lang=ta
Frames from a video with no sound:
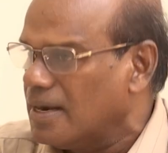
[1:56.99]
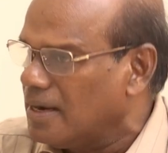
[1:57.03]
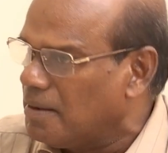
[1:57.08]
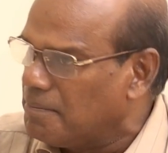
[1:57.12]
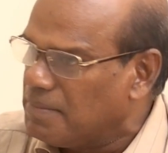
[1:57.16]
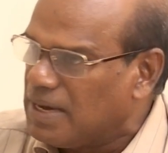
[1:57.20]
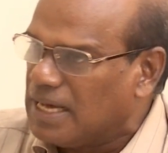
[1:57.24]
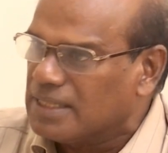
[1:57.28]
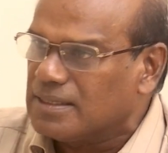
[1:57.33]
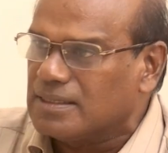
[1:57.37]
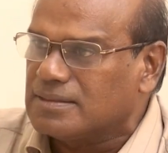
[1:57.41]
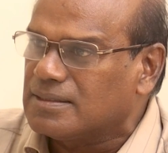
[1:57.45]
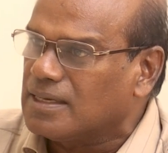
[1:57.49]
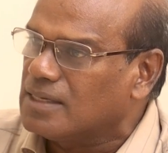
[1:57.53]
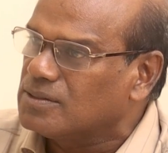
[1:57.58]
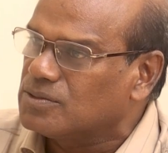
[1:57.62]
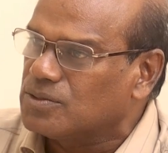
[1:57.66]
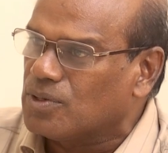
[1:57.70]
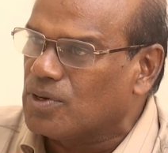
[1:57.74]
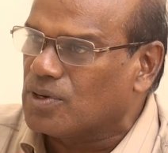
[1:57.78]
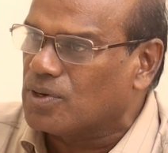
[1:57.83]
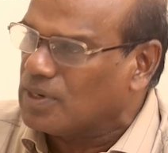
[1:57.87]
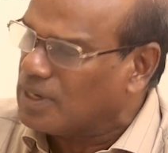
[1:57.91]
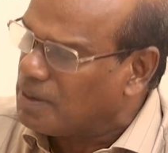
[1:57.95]
நம்ம அதை தான்
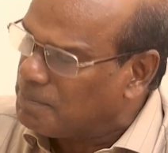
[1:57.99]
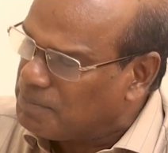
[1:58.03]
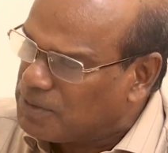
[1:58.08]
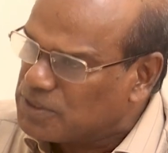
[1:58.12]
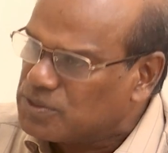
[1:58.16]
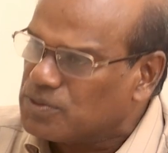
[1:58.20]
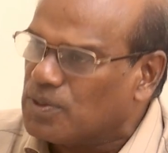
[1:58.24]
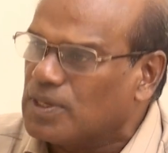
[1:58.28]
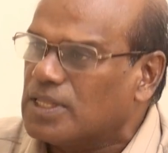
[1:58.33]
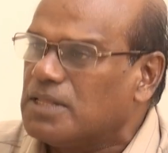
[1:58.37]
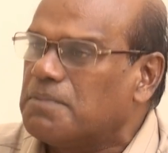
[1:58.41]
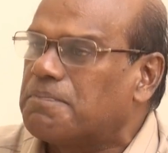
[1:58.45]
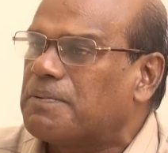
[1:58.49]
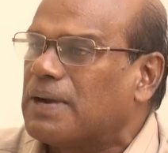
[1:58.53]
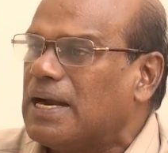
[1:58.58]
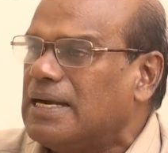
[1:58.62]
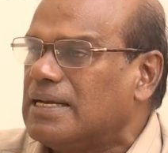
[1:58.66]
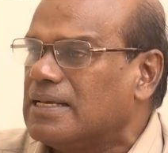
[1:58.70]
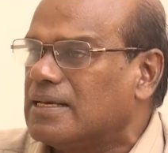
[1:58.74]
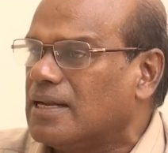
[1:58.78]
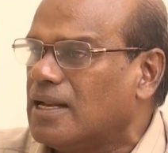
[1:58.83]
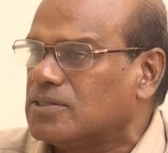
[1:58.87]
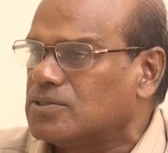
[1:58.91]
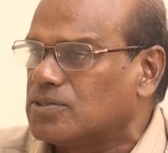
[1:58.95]
சொல்றோம் நம்ம சொல்றது
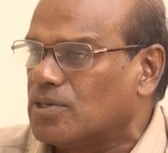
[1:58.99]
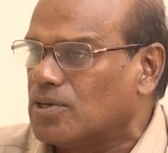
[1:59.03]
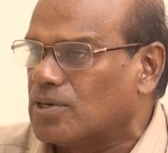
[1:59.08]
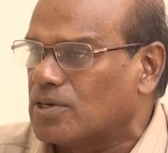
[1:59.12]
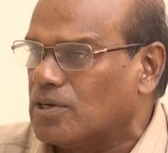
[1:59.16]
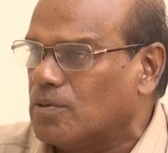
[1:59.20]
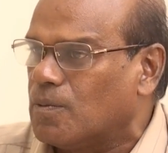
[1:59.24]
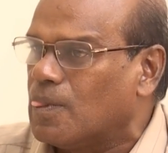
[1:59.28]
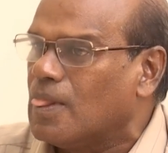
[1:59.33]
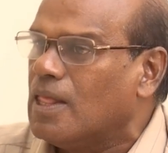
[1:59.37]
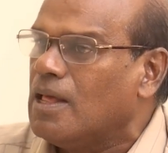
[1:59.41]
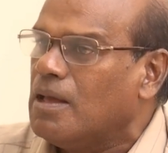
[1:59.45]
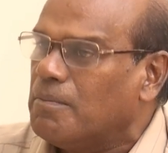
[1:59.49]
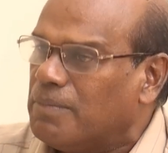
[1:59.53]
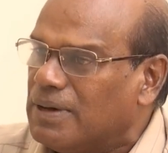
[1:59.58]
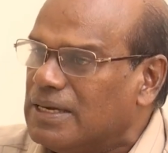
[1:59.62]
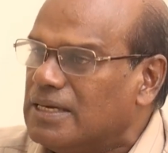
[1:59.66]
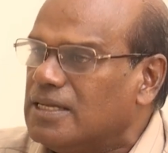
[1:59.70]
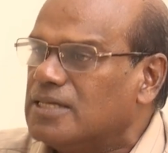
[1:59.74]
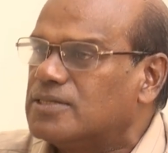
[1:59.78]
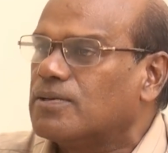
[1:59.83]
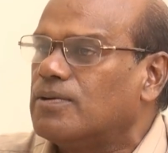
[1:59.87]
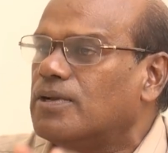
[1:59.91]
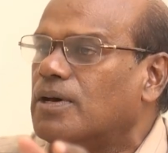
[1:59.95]
ப்ராக்டிக்கலா சொல்றோம்
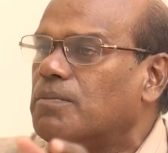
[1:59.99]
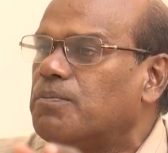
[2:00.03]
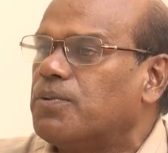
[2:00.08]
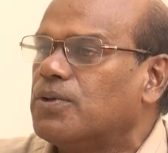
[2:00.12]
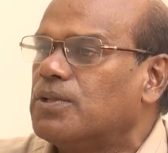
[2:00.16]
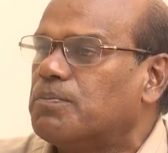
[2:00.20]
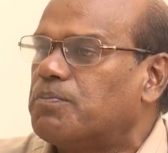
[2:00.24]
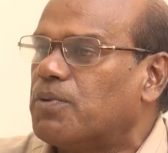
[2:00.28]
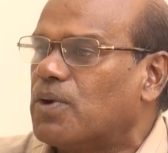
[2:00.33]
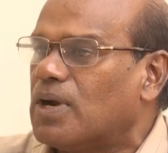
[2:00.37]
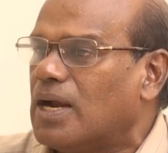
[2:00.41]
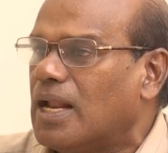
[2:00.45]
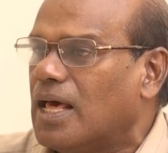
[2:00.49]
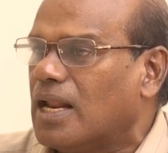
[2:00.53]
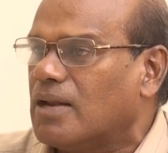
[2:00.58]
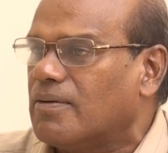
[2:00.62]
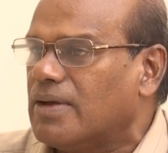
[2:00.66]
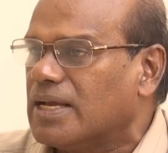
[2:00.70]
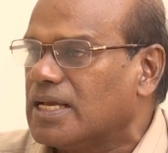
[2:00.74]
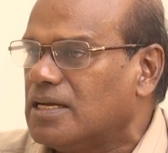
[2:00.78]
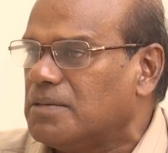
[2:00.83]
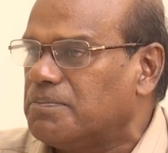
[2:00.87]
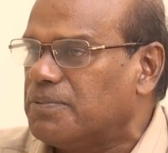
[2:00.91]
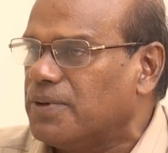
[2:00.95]
பன்னீர் சொல்லுவோம் பொது பொருளாதார
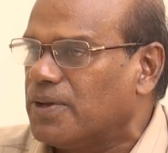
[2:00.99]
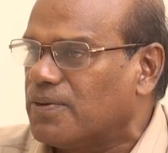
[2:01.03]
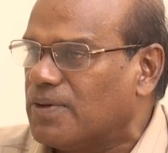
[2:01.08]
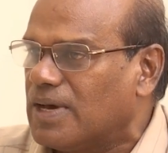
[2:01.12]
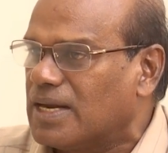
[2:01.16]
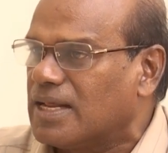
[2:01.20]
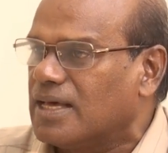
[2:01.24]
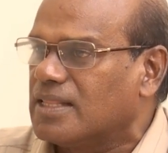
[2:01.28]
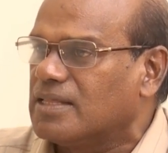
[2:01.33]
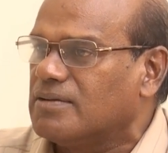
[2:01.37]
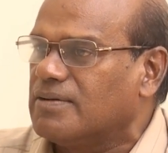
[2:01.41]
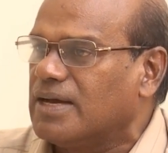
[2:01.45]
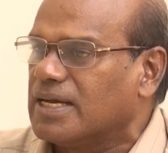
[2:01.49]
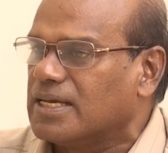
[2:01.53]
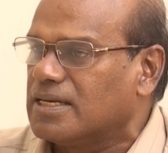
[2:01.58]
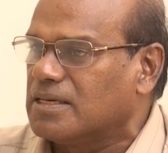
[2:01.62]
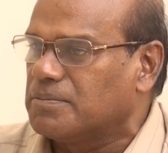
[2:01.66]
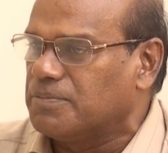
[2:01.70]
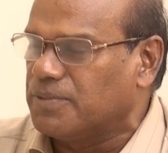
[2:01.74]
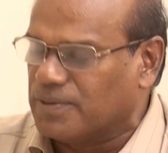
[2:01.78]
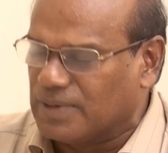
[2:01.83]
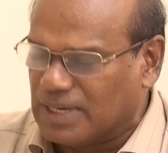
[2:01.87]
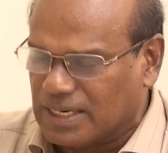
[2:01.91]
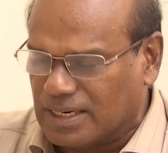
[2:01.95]
வாங்கிட்டு போயிடுவார் அதை வாங்கிட்டு
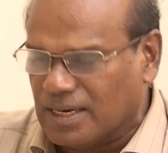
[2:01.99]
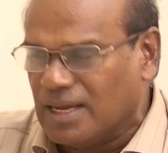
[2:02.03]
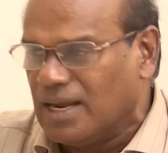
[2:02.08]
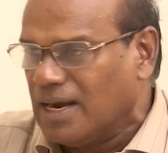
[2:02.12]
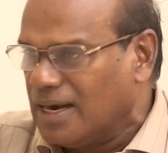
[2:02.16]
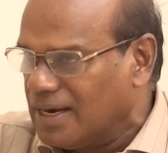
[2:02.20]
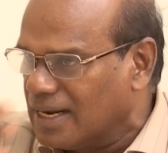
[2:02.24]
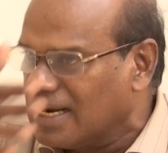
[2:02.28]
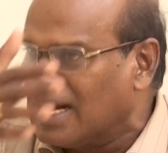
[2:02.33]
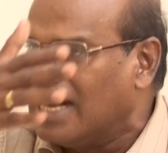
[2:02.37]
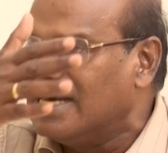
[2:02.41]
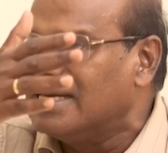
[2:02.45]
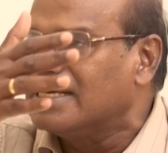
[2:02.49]
போயிடுவார் நீங்க